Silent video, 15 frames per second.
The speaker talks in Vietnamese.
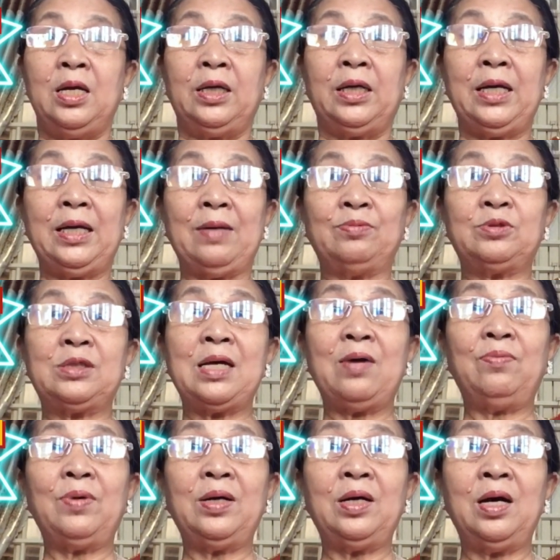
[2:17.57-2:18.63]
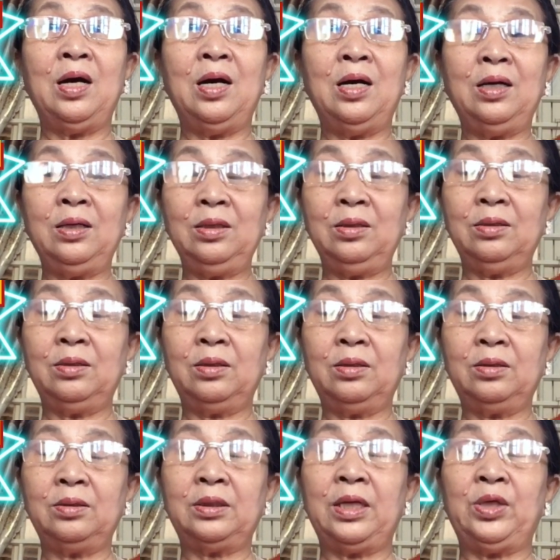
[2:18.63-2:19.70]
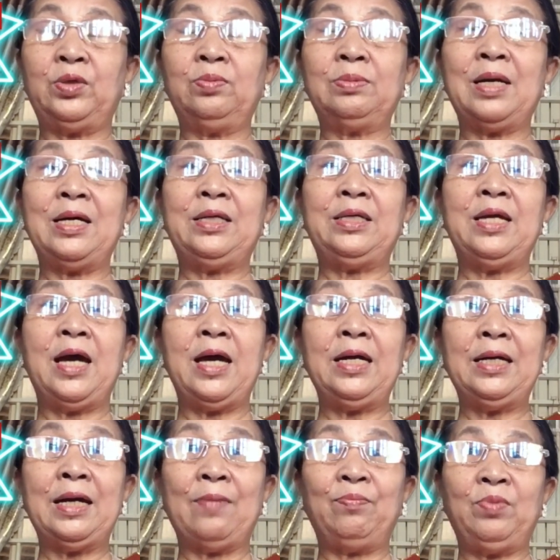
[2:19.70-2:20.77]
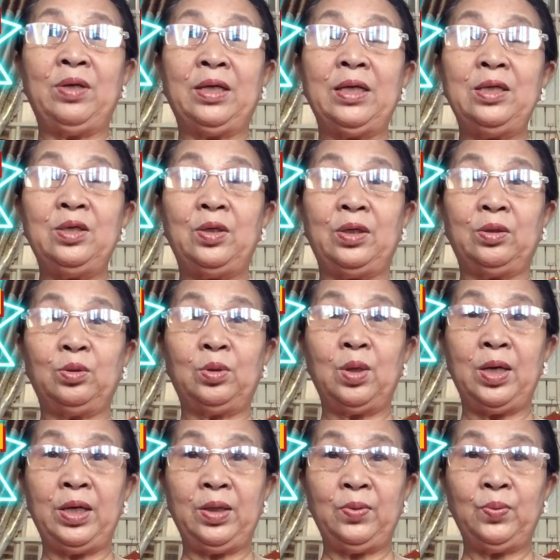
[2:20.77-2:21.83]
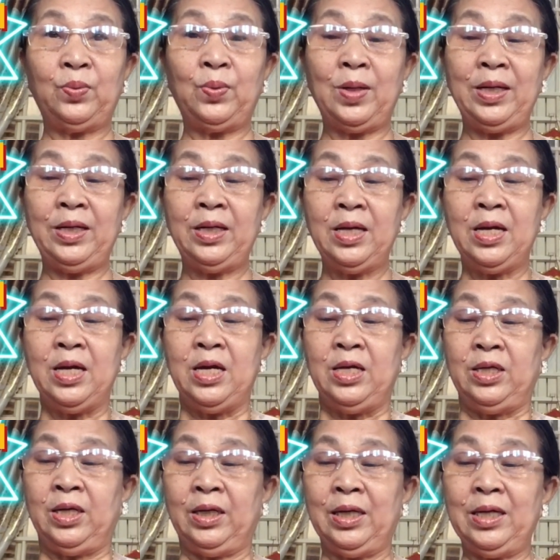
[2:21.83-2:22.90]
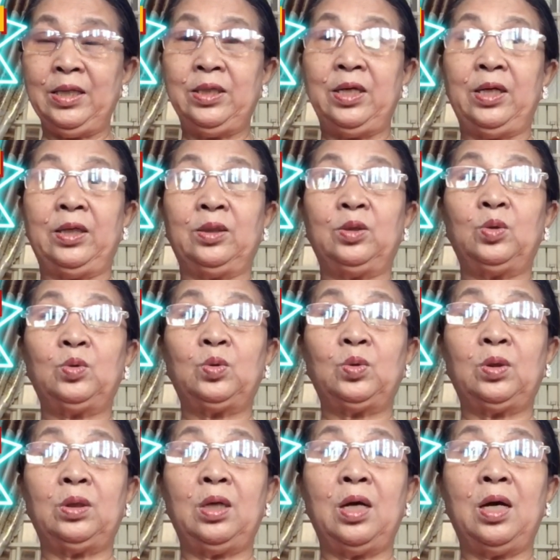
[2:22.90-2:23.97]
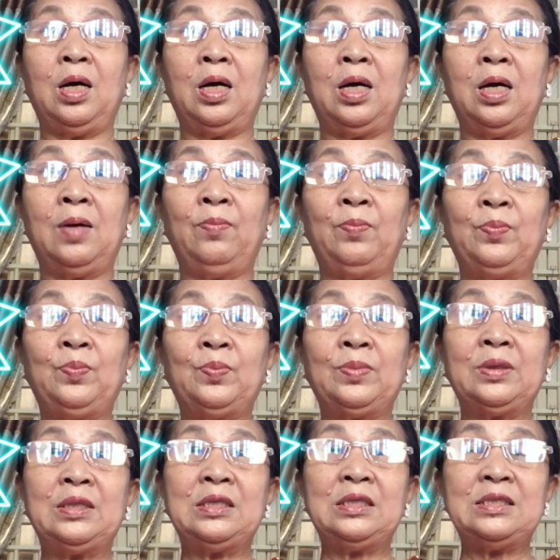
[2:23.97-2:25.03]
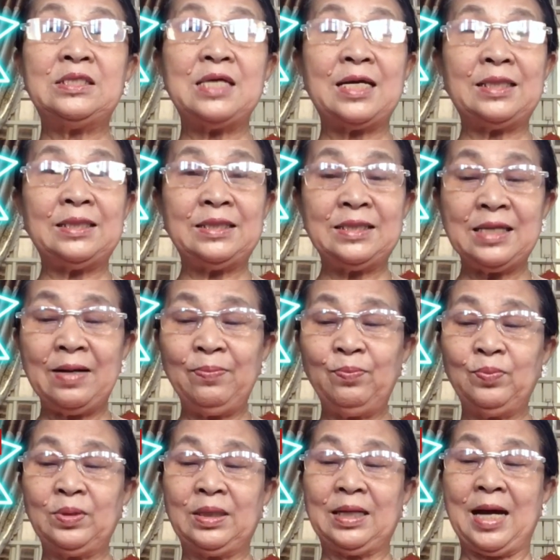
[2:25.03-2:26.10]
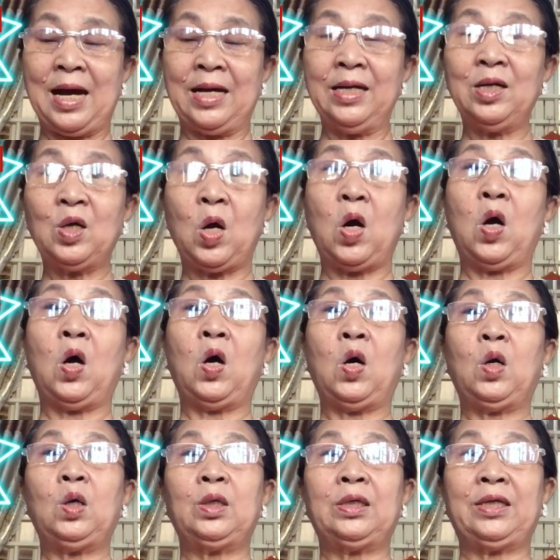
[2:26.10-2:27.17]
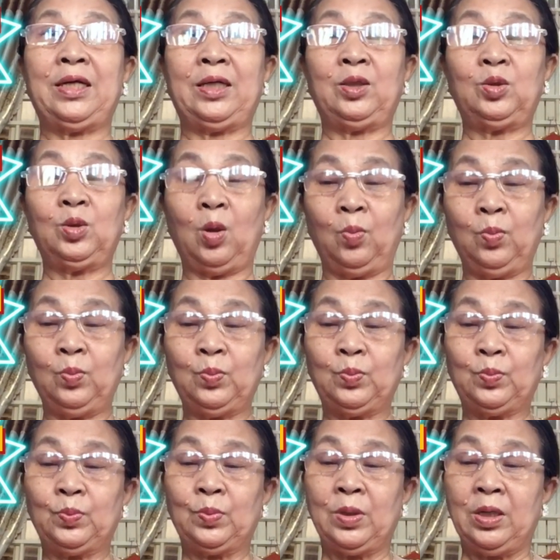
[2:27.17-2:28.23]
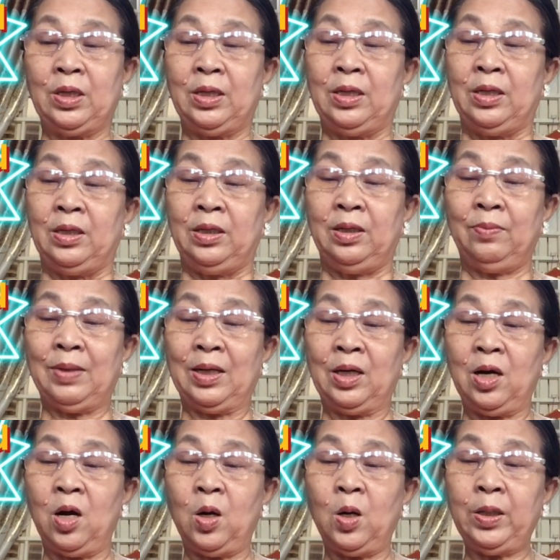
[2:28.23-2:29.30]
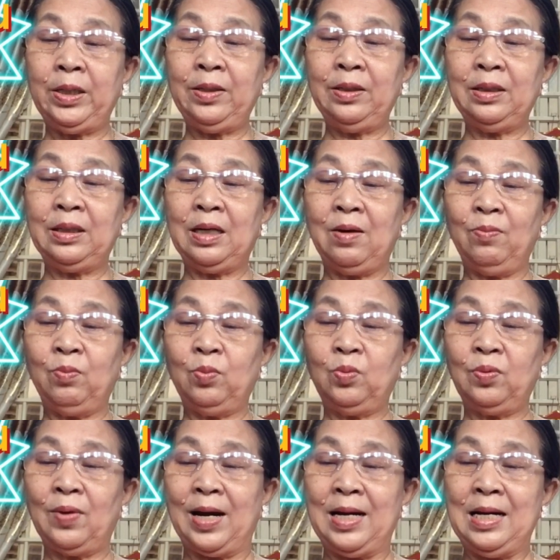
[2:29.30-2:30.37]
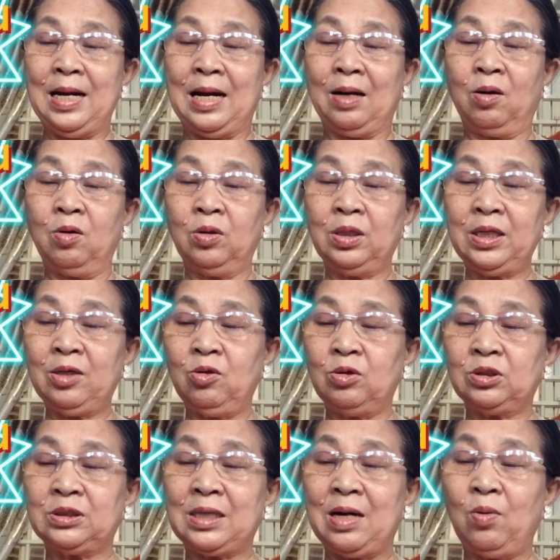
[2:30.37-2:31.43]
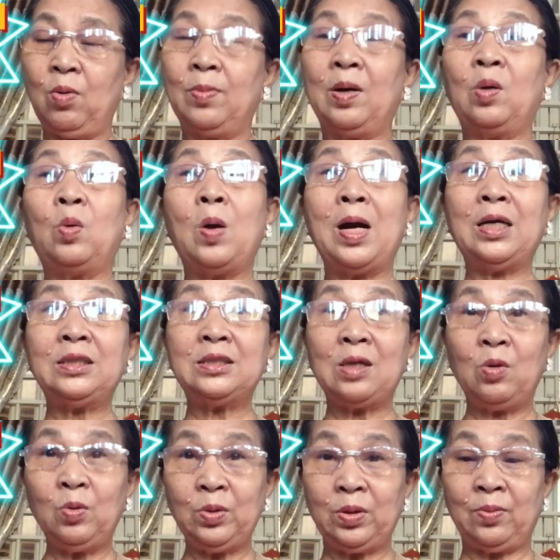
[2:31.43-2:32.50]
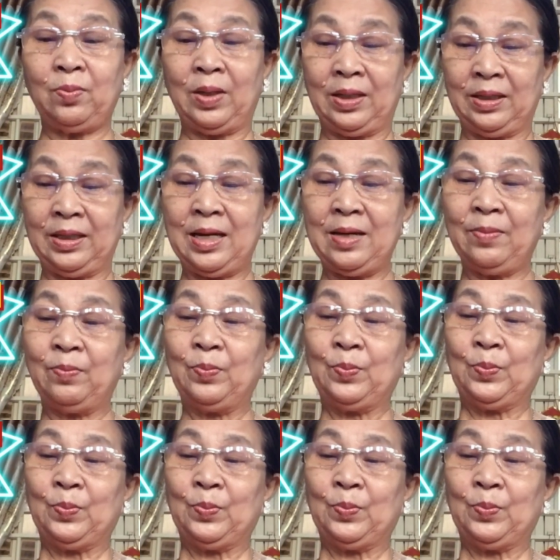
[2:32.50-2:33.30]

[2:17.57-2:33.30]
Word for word: khi gặp sao vân hớn thì chúng ta dễ gặp những cái chuyện thị phi những cái chuyện uh, tranh chấp cãi cọ kiện tụng nhưng mà nói không phải là con cái con sâu mà quá xấu cho mình nha